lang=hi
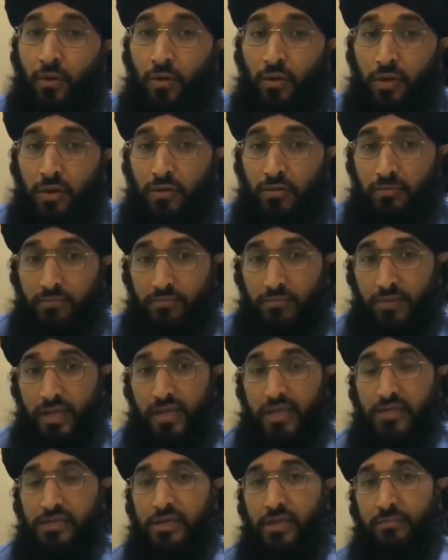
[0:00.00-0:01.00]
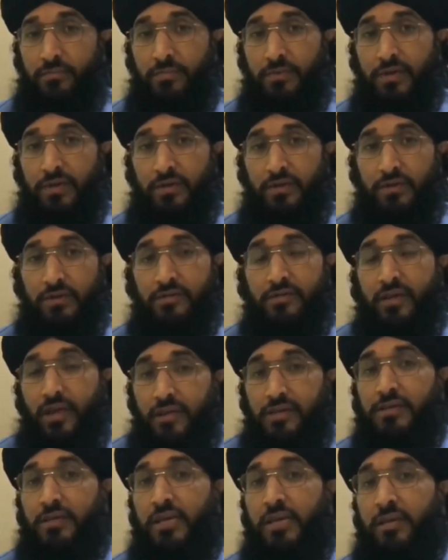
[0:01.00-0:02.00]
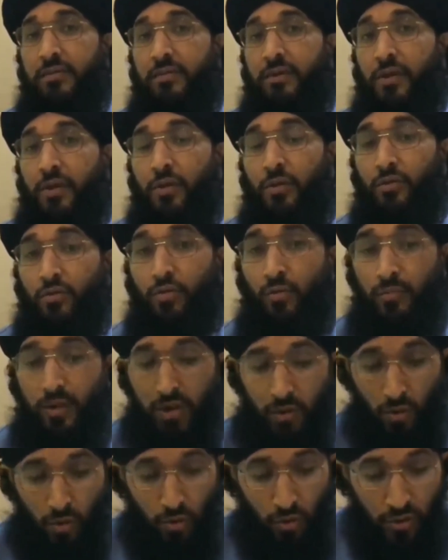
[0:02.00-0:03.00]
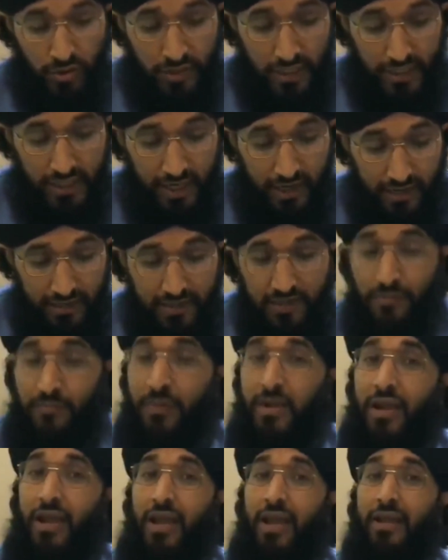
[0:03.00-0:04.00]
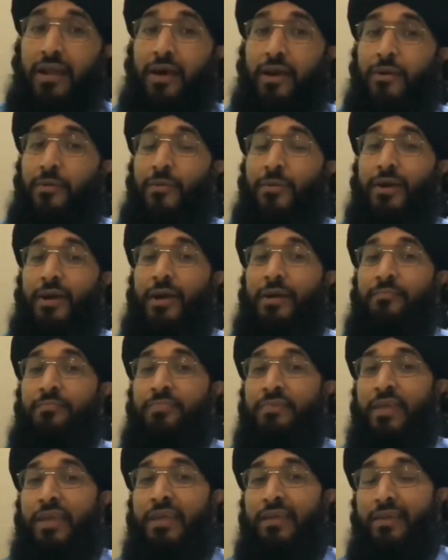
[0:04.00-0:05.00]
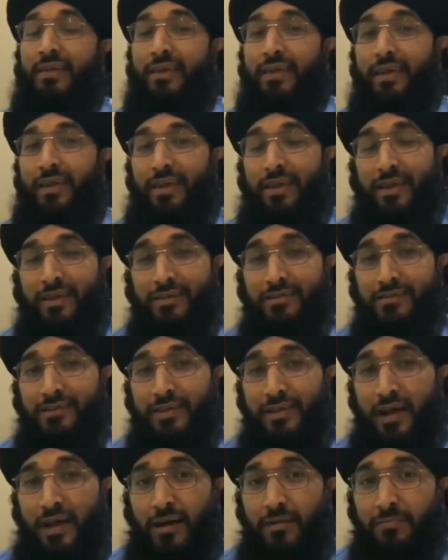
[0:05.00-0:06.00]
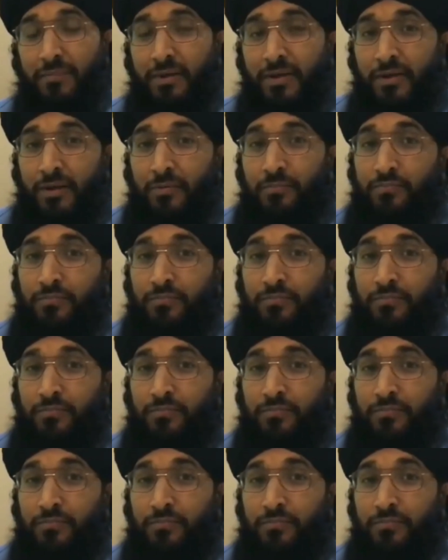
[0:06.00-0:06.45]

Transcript: और मैंने जब रिसर्च की तो मैं और ज़्यादा इस पर हैरान हो गया कि जनाब